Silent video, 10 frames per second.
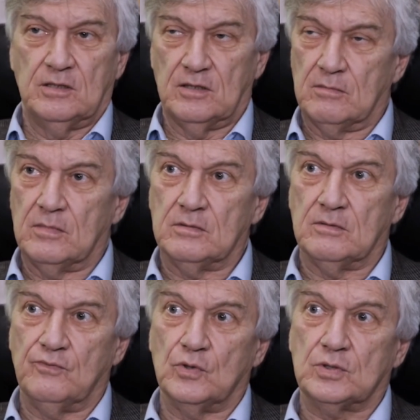э,
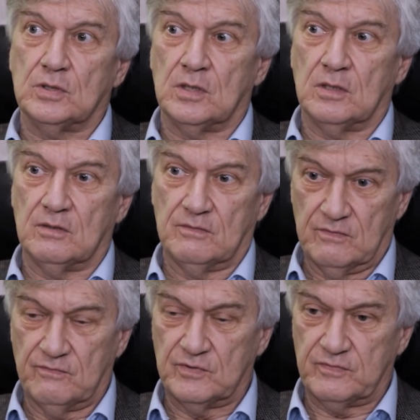вот, э,
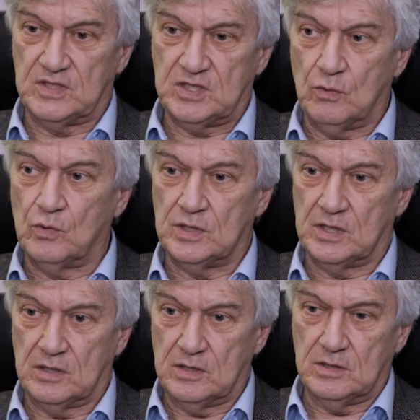вот в эти
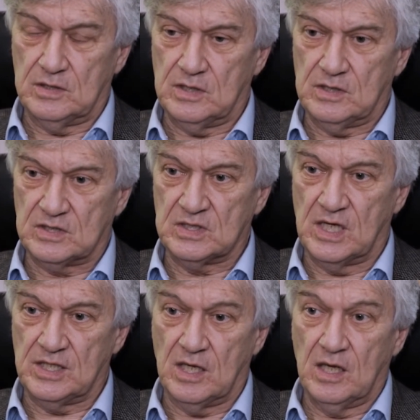годы
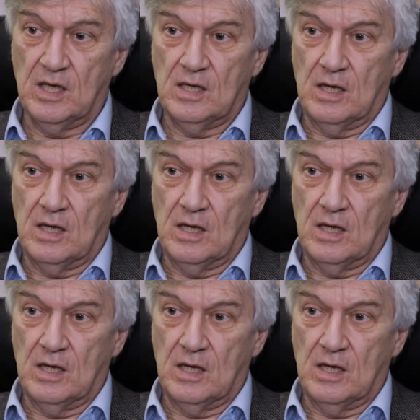изгнания.